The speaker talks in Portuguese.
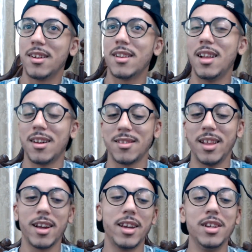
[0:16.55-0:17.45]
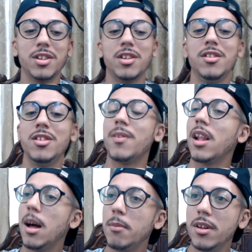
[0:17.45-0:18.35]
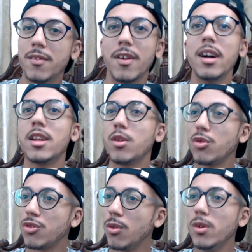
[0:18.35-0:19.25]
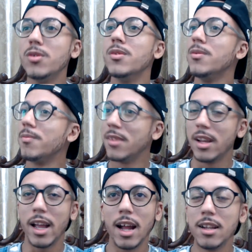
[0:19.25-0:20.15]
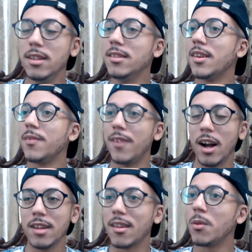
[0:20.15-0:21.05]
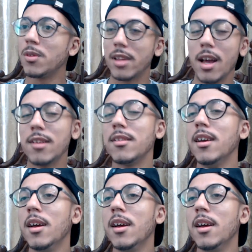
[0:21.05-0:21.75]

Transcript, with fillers: Claro, tem aqueles que dizem, vai ah, lá, mano, vai, é teu sonho, realiza, faz, acontece.